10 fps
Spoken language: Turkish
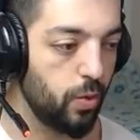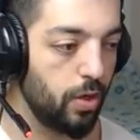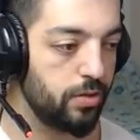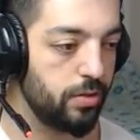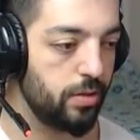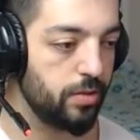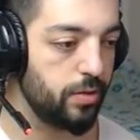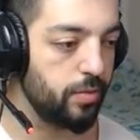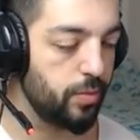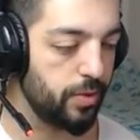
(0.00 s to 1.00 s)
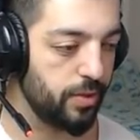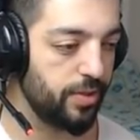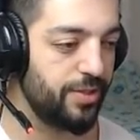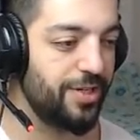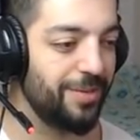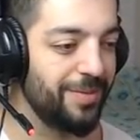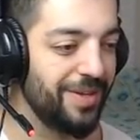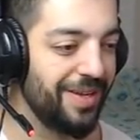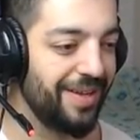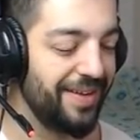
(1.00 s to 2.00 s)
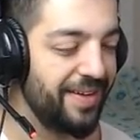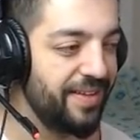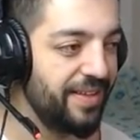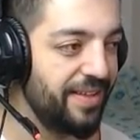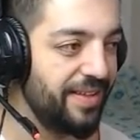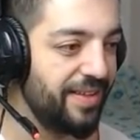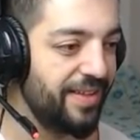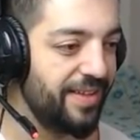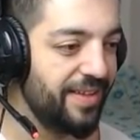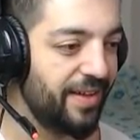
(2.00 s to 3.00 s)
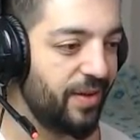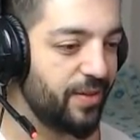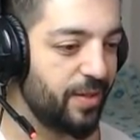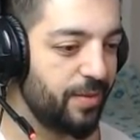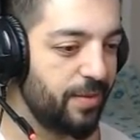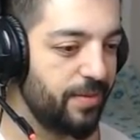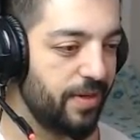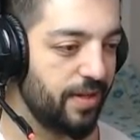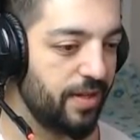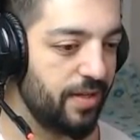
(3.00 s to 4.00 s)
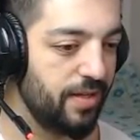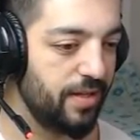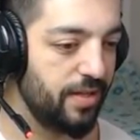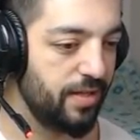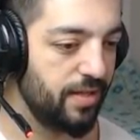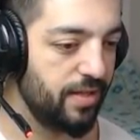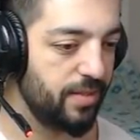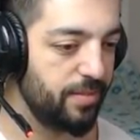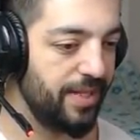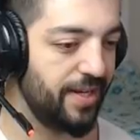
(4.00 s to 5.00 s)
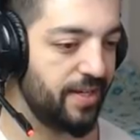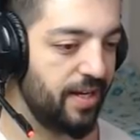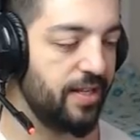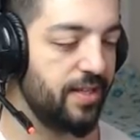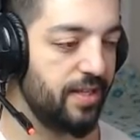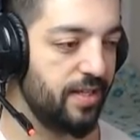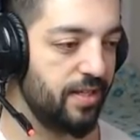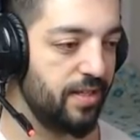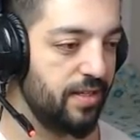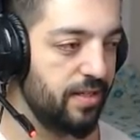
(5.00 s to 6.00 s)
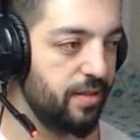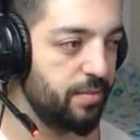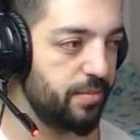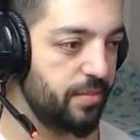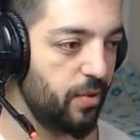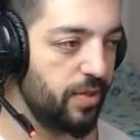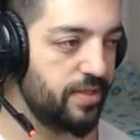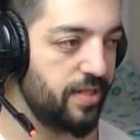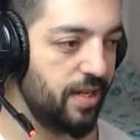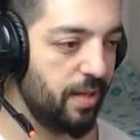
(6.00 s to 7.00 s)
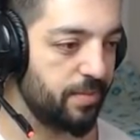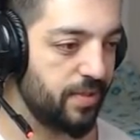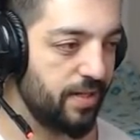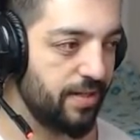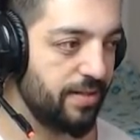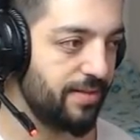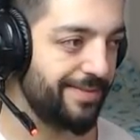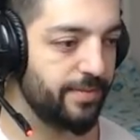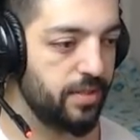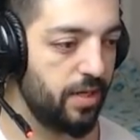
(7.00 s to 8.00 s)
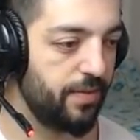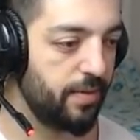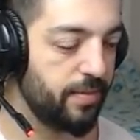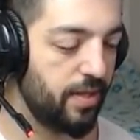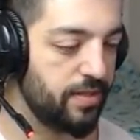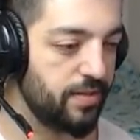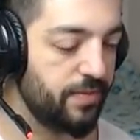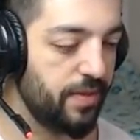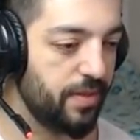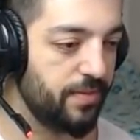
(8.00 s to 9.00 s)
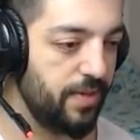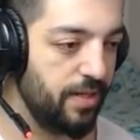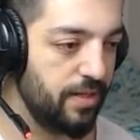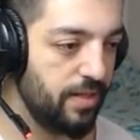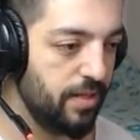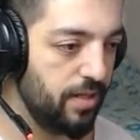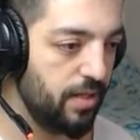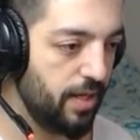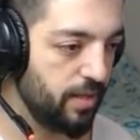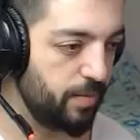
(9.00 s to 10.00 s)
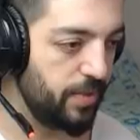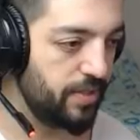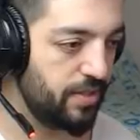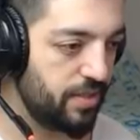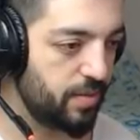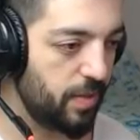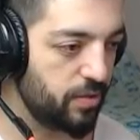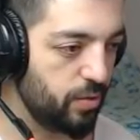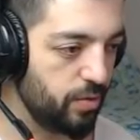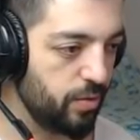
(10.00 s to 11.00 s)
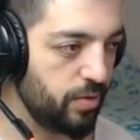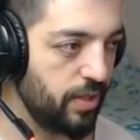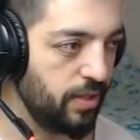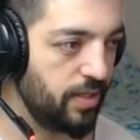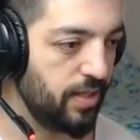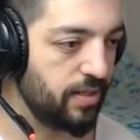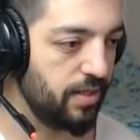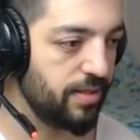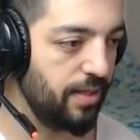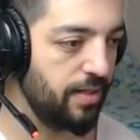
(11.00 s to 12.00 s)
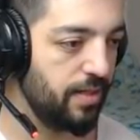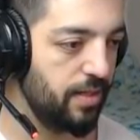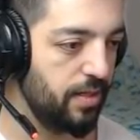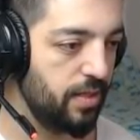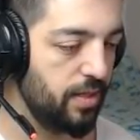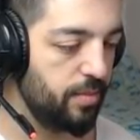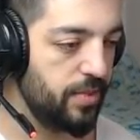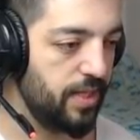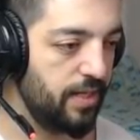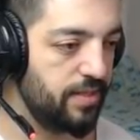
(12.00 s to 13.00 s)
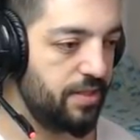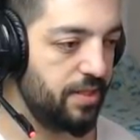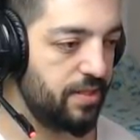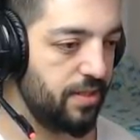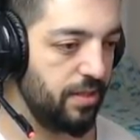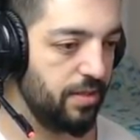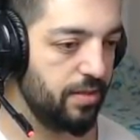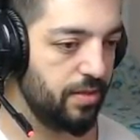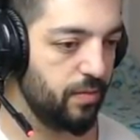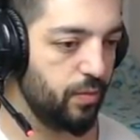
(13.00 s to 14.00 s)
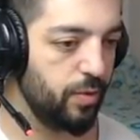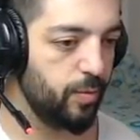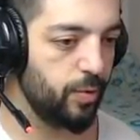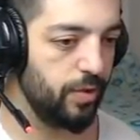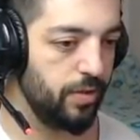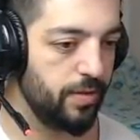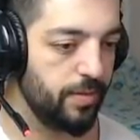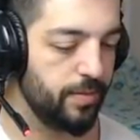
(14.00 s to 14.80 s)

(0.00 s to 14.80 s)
Nereden anladım buraya geçeceğimi ya? Adama bay. Bilerek herhalde öylesine yaptı hani kafam dağılsın falan filan. Evet birisi çıkmak zorunda oradan. Hadi arkadaşlar. Bir tanesi çıksın. Vurayım onu.